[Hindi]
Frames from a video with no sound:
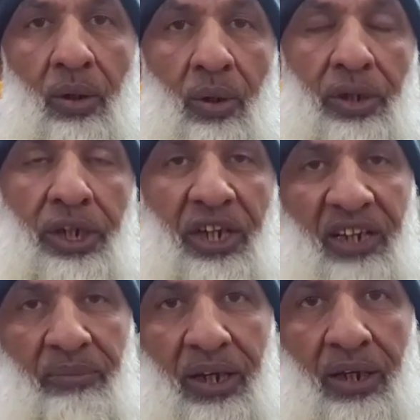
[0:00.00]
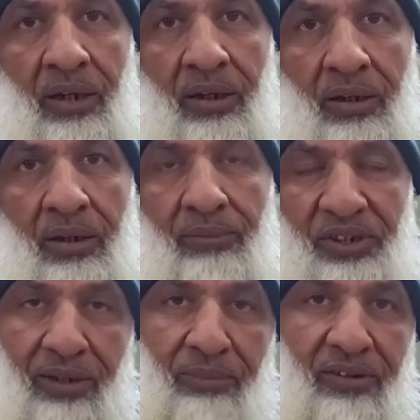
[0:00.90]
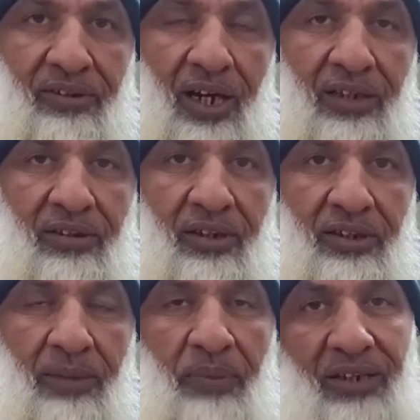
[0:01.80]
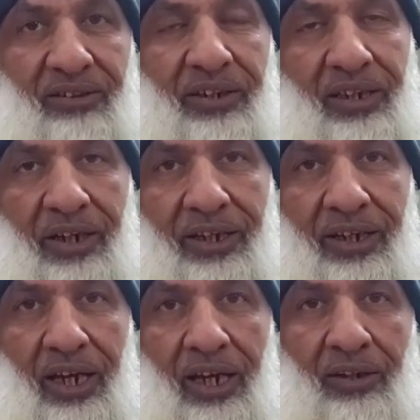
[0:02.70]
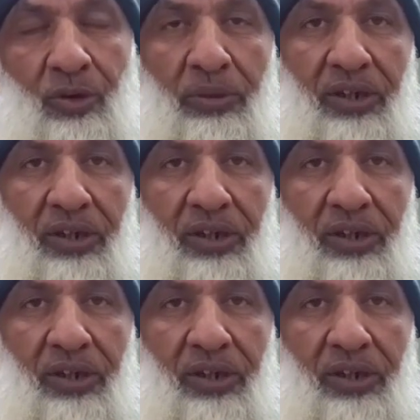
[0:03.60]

और इटली में बच्चे मेरे साथ ये पाकिस्तानी लड़के हैं जो